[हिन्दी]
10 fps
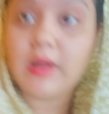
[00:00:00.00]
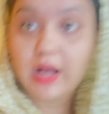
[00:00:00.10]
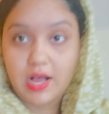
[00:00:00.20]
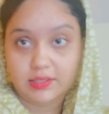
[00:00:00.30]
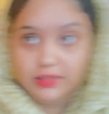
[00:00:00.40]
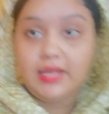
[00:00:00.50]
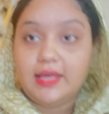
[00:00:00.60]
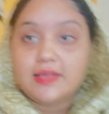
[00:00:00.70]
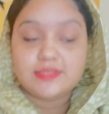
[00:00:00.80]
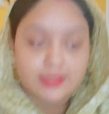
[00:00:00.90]
आते
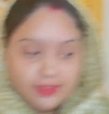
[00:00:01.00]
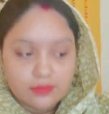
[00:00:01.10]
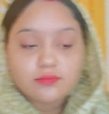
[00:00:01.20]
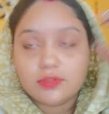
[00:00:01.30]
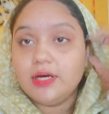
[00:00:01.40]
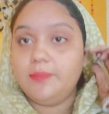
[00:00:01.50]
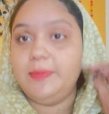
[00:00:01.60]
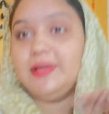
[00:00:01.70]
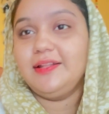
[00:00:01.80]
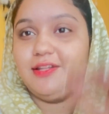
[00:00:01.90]
हैं ऐसे घर
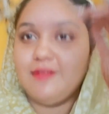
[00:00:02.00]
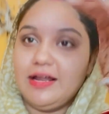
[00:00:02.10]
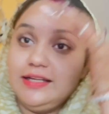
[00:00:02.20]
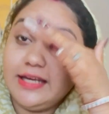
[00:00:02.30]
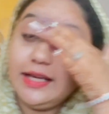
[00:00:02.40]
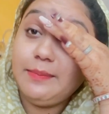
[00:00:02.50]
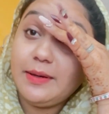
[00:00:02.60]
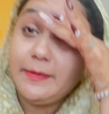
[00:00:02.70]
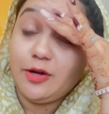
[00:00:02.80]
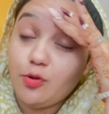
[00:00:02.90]
पे दिवाली के लिए पर
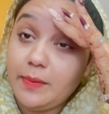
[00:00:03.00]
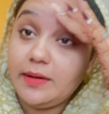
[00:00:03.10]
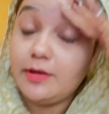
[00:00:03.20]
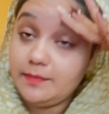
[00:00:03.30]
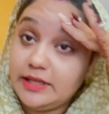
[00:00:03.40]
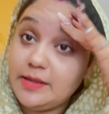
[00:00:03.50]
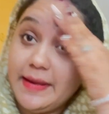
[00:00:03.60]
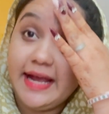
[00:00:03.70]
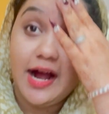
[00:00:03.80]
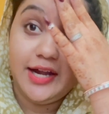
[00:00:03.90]
मेरे को पर, मतलब
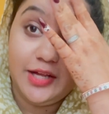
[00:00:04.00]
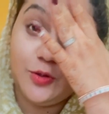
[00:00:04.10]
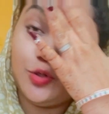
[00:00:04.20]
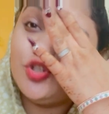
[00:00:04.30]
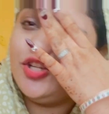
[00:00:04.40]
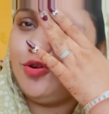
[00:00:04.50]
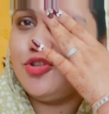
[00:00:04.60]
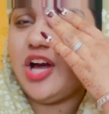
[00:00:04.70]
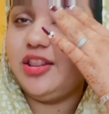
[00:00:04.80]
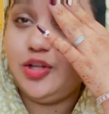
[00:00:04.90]
मैं एक आंटी को तो जिनको
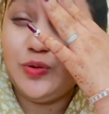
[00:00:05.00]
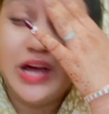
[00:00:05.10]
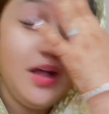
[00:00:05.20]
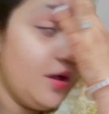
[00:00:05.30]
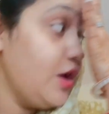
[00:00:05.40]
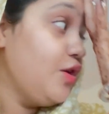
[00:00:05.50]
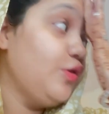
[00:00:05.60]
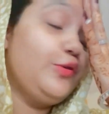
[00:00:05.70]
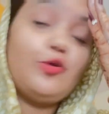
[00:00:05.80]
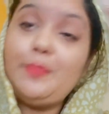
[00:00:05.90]
जानती हूँ ना
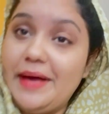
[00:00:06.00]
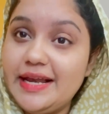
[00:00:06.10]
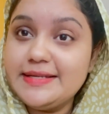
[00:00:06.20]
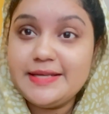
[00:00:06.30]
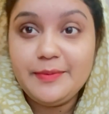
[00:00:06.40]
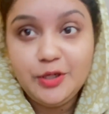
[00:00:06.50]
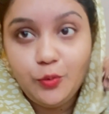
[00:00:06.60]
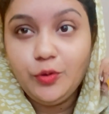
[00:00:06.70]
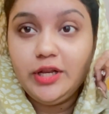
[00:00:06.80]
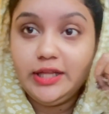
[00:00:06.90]
उनको पहले से भी
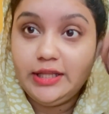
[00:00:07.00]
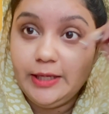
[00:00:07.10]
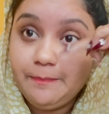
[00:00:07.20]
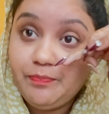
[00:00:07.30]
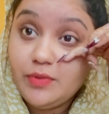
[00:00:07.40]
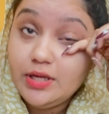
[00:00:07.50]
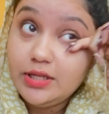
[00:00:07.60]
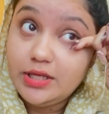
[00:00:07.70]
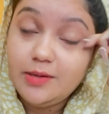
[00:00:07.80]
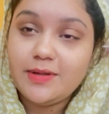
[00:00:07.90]
ढूंढ रही थी
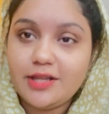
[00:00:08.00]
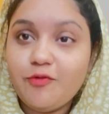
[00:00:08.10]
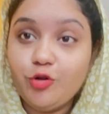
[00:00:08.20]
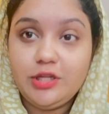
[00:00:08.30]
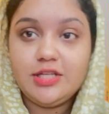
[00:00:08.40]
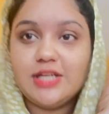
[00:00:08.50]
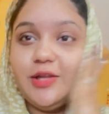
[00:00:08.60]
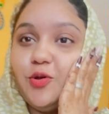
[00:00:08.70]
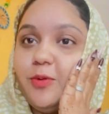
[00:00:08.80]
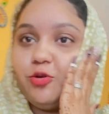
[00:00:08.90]
कि मतलब वो दिख जाए
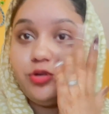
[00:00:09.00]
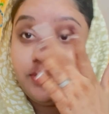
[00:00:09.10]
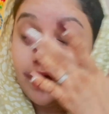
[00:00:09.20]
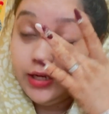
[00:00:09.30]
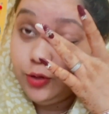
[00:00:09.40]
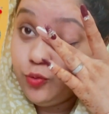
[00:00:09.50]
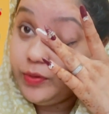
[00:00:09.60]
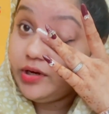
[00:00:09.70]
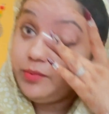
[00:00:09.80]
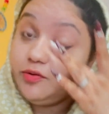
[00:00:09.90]
तो मैं उनको दिवाली दूँ
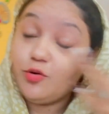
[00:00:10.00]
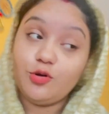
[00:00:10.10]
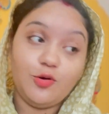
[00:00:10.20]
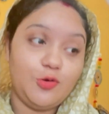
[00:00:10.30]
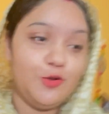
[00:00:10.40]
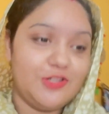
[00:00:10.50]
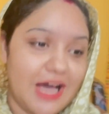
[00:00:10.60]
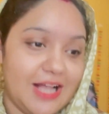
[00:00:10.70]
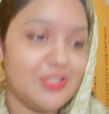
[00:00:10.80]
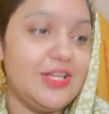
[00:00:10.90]
पर अभी वो लोग खुद
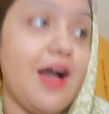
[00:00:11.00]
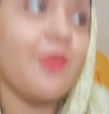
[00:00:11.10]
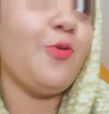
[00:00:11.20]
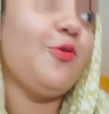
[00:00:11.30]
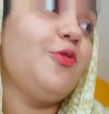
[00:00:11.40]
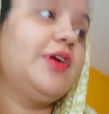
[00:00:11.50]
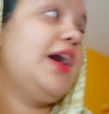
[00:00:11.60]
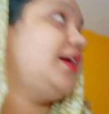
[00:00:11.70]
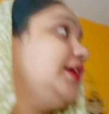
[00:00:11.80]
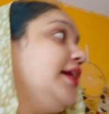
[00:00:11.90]
आज तैयार हो
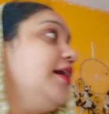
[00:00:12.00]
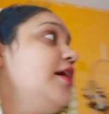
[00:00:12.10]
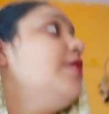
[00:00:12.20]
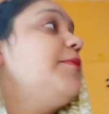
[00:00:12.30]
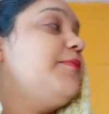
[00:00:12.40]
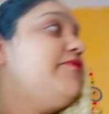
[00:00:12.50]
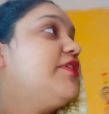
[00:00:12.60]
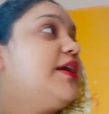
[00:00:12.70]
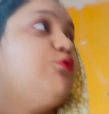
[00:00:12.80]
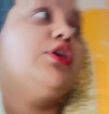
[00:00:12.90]
क्या आ रही है मम्मी
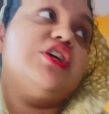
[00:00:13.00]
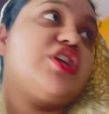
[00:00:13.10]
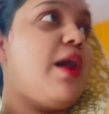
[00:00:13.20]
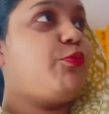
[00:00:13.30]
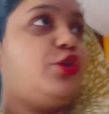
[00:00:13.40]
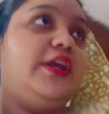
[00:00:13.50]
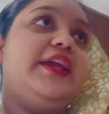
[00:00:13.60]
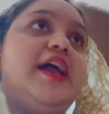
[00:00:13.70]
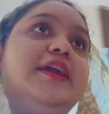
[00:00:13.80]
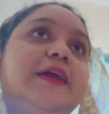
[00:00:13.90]
फिर उनका शाम को
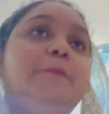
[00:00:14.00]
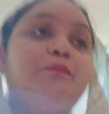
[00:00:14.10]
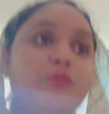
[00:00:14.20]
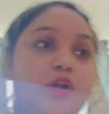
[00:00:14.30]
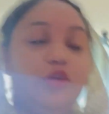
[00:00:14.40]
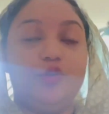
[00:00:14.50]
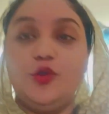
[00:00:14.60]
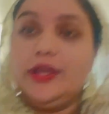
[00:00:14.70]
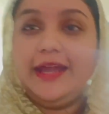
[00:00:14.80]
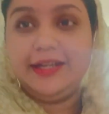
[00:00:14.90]
लेके आएंगे
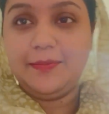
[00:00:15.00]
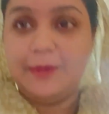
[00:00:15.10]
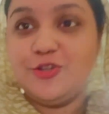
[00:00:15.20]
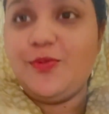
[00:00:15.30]
तो एक डब्बा जो